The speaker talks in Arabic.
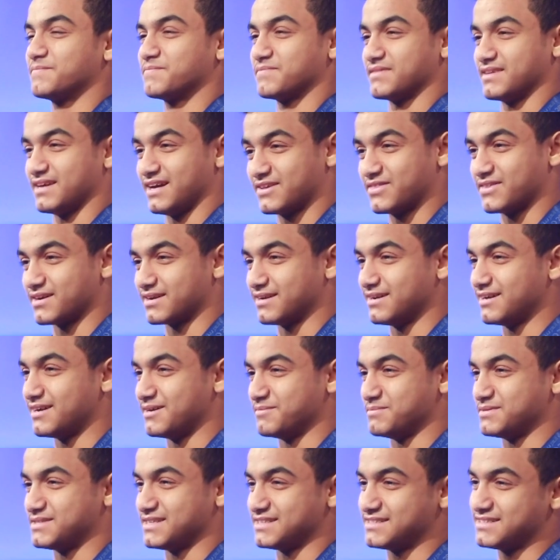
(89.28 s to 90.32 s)
اكثر
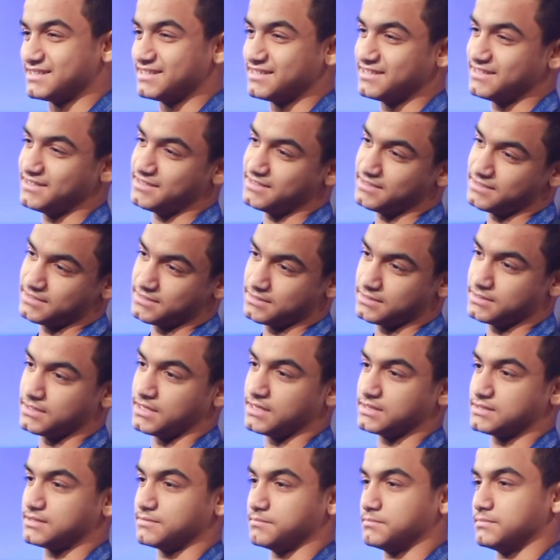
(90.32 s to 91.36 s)
لاعب يشجعني
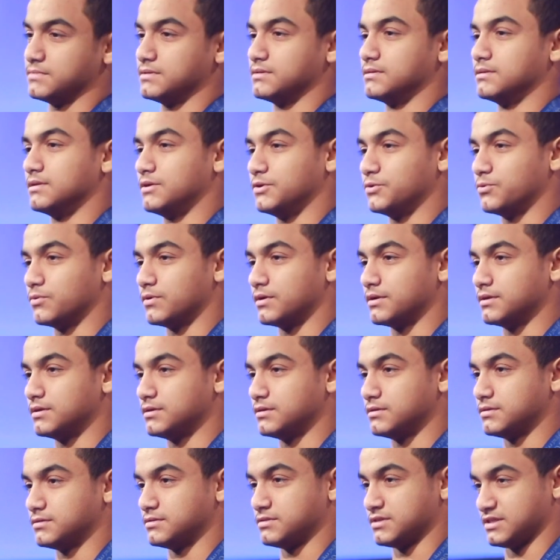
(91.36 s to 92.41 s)
جاسم
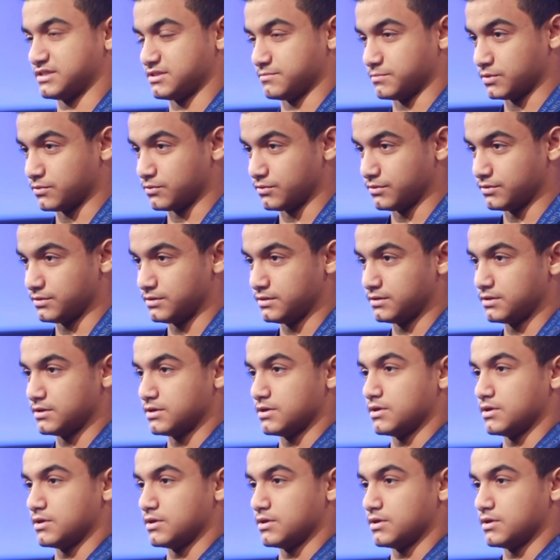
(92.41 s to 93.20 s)
العدواني جاسم اخوي